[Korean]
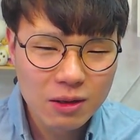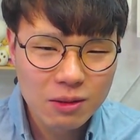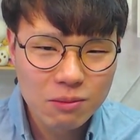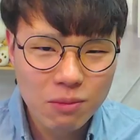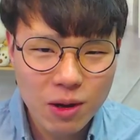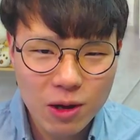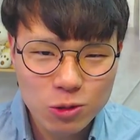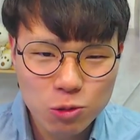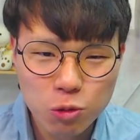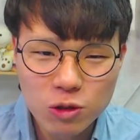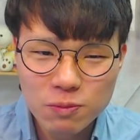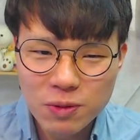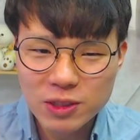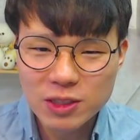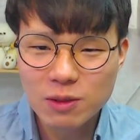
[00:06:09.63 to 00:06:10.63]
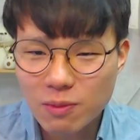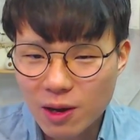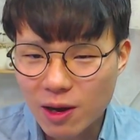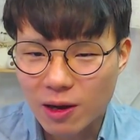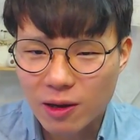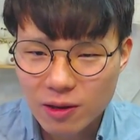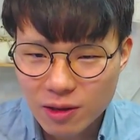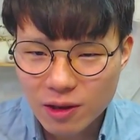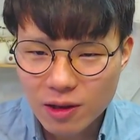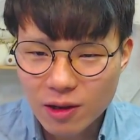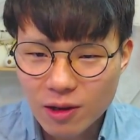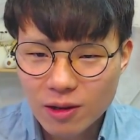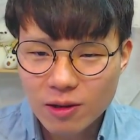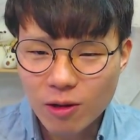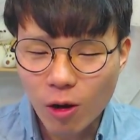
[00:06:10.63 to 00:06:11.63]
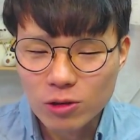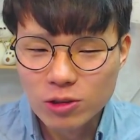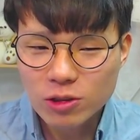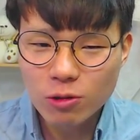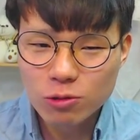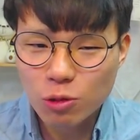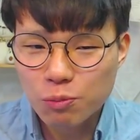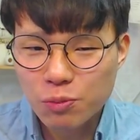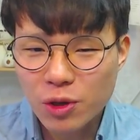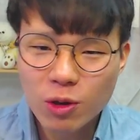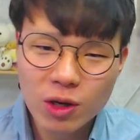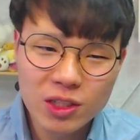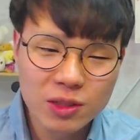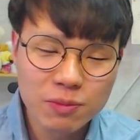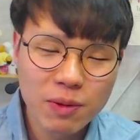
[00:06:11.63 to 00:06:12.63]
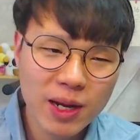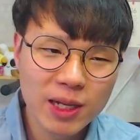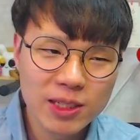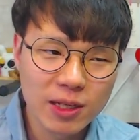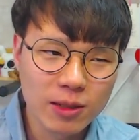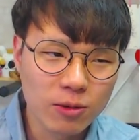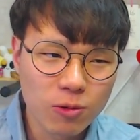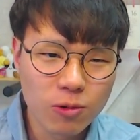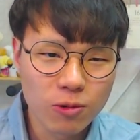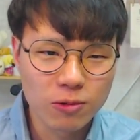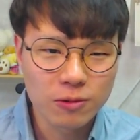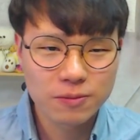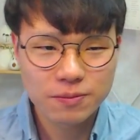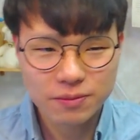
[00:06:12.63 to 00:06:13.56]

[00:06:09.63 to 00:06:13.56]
막 조급해서 막 언성을 높이거나 급하게 하지 않고